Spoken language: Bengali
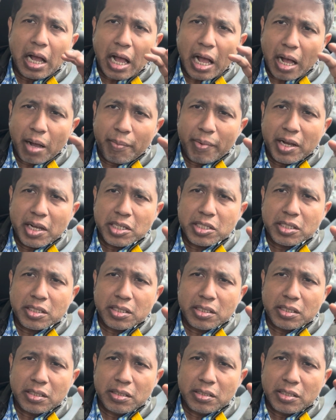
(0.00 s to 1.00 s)
হামাস
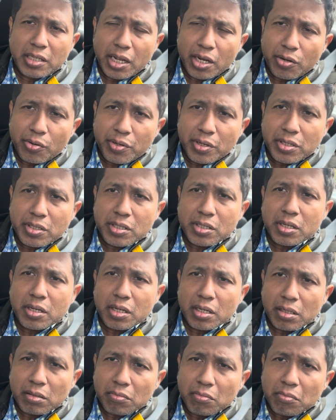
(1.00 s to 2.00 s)
টেররিস্ট
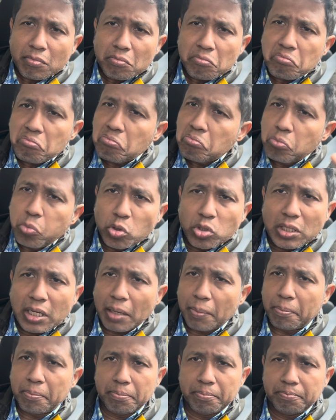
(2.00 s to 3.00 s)

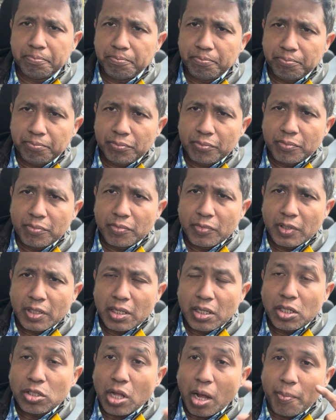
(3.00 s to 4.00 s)
বুঝলাম
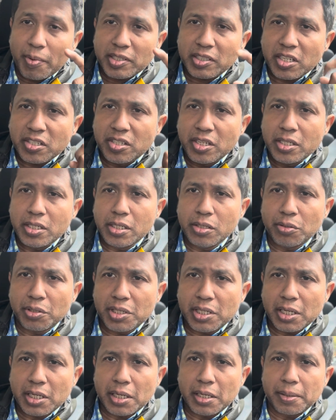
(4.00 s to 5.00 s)
কিন্তু হামাসকে সৃষ্টি
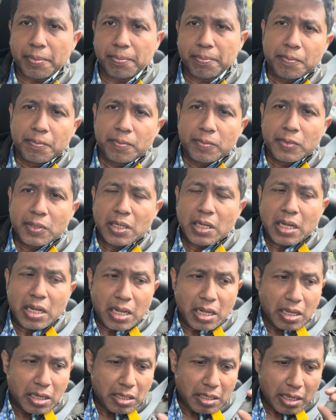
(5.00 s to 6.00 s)
করেছে কে
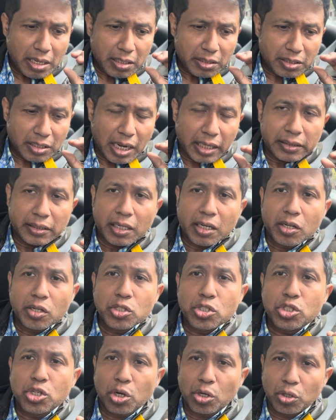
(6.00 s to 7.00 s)
সাধারণ
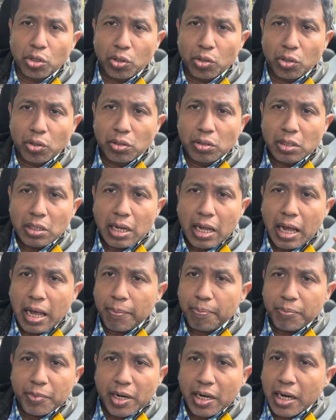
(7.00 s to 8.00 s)
জনগণ
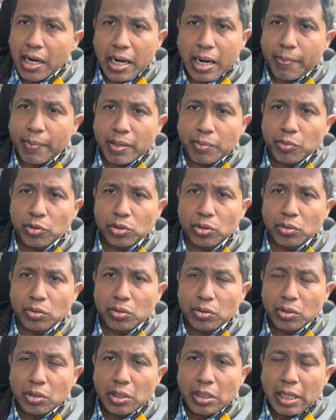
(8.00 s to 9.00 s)
আপনার আর আমার মতো
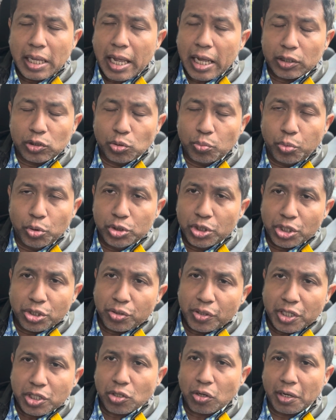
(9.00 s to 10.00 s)
এত বুঝে
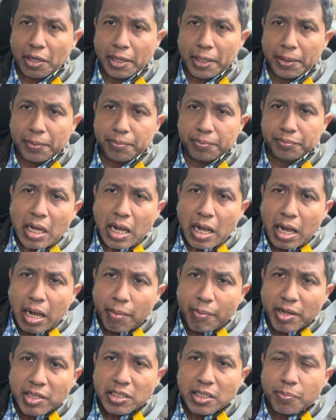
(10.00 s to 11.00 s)
শুনে চলে না
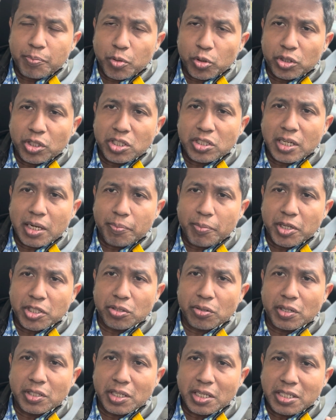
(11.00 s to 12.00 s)
হামাসের প্রতিষ্ঠার
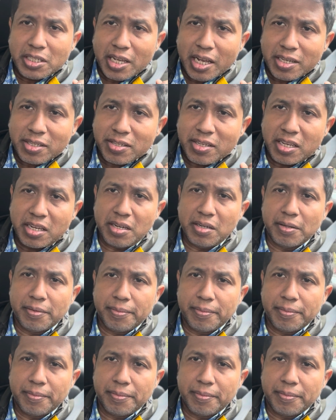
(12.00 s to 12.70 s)
পেছনে যে ইয়াসিন